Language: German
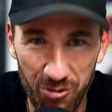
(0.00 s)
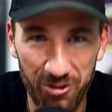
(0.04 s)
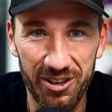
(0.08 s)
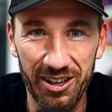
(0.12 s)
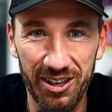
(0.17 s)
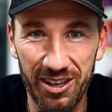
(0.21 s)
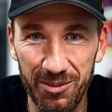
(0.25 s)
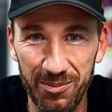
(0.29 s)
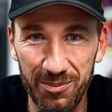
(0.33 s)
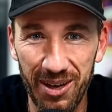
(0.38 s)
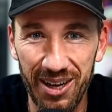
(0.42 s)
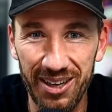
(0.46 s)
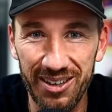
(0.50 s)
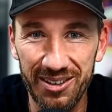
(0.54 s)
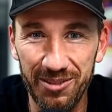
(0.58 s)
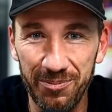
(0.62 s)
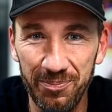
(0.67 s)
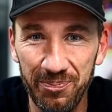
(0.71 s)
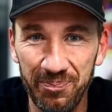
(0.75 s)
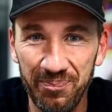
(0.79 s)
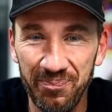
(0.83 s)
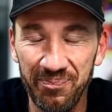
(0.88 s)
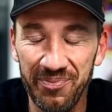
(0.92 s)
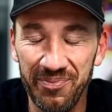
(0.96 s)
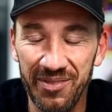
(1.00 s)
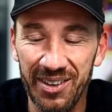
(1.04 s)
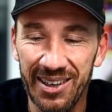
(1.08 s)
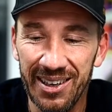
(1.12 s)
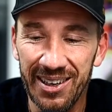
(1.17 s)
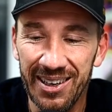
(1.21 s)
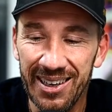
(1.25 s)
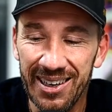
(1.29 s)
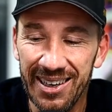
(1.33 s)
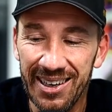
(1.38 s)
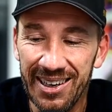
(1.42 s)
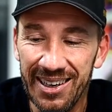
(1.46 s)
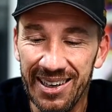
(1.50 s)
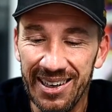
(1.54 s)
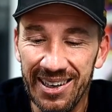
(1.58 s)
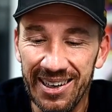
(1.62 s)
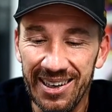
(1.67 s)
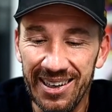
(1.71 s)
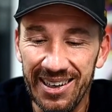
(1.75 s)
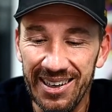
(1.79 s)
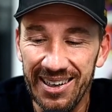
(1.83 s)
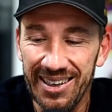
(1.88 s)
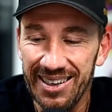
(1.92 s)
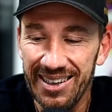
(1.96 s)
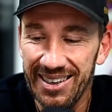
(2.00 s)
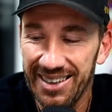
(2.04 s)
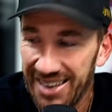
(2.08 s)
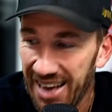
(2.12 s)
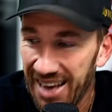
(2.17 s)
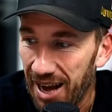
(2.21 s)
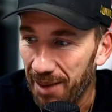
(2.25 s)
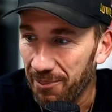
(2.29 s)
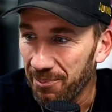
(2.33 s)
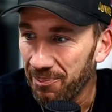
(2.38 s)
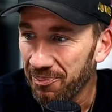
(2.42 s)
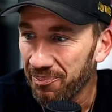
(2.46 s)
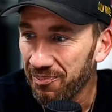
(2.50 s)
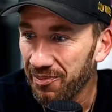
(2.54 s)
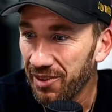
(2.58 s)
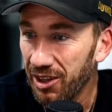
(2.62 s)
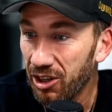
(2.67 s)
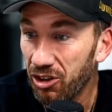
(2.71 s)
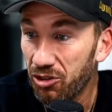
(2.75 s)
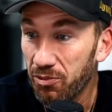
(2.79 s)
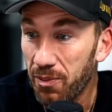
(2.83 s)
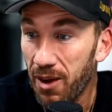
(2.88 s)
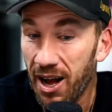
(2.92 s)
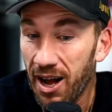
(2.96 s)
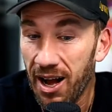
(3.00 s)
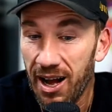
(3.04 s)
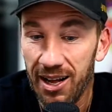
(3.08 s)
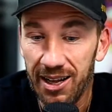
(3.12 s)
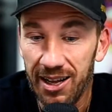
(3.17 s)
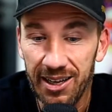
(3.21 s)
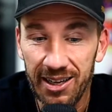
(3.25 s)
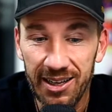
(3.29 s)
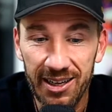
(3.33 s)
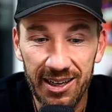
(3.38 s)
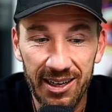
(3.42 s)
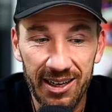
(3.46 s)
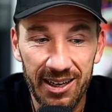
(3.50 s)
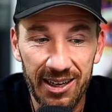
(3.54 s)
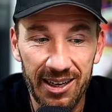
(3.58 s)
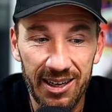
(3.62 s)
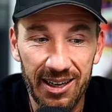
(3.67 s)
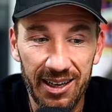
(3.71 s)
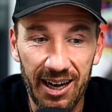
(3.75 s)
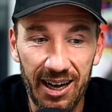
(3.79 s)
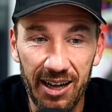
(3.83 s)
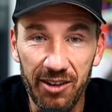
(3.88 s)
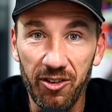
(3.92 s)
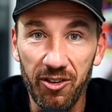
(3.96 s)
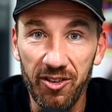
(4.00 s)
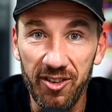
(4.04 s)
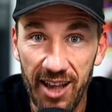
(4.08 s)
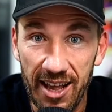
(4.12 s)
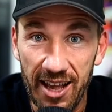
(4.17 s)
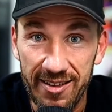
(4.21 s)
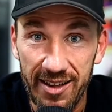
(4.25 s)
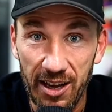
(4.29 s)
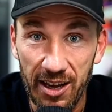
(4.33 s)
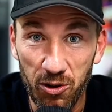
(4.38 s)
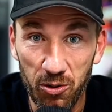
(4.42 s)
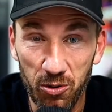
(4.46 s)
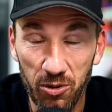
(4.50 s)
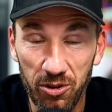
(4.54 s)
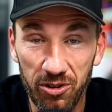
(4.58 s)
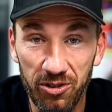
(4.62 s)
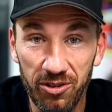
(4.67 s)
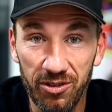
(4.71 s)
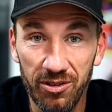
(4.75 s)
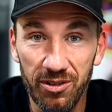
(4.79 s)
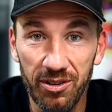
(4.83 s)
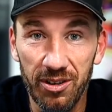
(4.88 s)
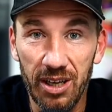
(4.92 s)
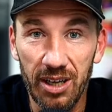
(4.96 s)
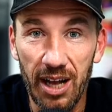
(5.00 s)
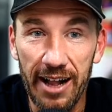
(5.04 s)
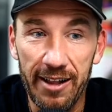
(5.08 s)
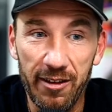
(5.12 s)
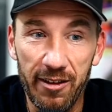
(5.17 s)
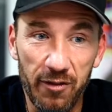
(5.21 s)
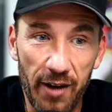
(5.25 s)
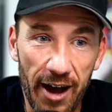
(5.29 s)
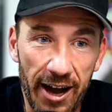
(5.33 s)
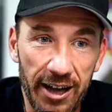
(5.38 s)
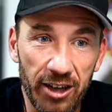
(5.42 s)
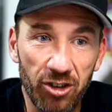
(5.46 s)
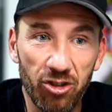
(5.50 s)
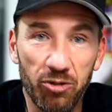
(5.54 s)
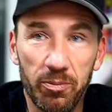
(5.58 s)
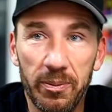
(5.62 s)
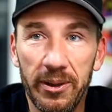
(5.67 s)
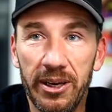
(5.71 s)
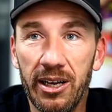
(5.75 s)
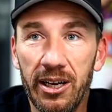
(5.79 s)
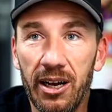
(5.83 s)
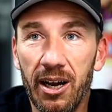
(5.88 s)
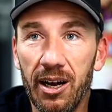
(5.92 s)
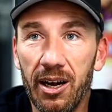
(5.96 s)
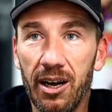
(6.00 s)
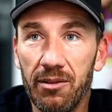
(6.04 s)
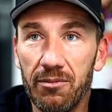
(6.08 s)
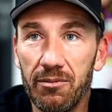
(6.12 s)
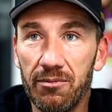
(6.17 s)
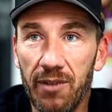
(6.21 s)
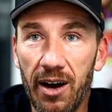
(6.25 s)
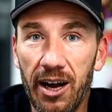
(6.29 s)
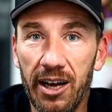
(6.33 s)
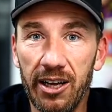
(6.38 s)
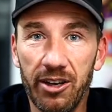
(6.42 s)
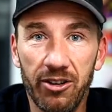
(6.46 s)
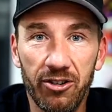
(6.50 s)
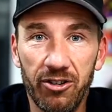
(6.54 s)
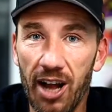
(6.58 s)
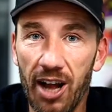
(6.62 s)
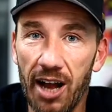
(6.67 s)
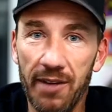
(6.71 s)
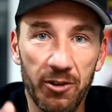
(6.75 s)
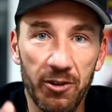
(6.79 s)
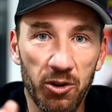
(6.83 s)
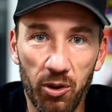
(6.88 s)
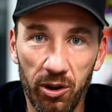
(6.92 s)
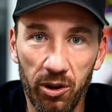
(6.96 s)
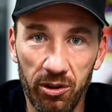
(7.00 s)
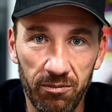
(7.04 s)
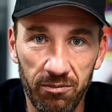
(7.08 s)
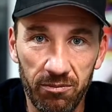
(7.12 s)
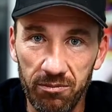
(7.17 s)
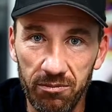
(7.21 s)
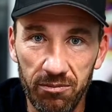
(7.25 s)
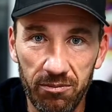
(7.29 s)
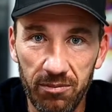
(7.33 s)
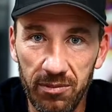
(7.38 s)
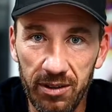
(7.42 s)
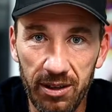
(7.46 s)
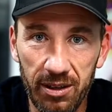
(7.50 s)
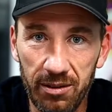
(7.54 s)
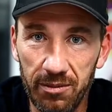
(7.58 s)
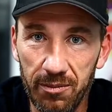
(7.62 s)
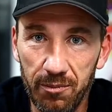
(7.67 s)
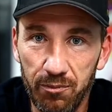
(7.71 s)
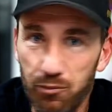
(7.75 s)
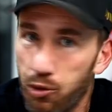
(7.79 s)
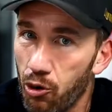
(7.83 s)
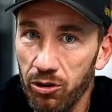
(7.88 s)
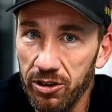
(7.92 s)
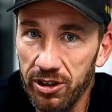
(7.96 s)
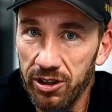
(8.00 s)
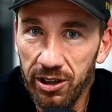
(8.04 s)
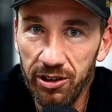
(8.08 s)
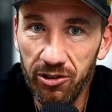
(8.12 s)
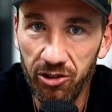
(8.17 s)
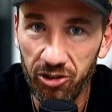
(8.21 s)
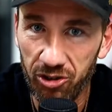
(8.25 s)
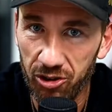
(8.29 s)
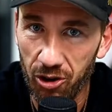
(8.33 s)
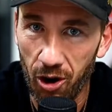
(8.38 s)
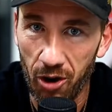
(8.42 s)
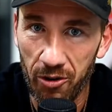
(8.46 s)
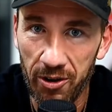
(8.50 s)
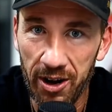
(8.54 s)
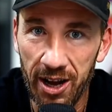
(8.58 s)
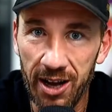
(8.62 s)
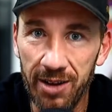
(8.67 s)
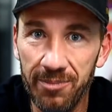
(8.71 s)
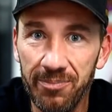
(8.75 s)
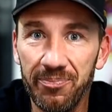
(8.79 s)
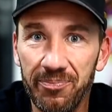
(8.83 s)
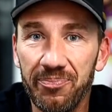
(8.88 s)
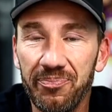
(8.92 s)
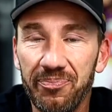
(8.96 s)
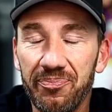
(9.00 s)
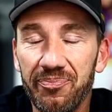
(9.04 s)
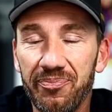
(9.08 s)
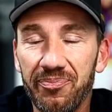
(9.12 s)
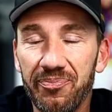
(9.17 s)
Punkte gemacht. Ja, ich war äh, also sehr, sehr gut. Als Vereinsspieler war ich einfach nur ein Punkte-Scorer.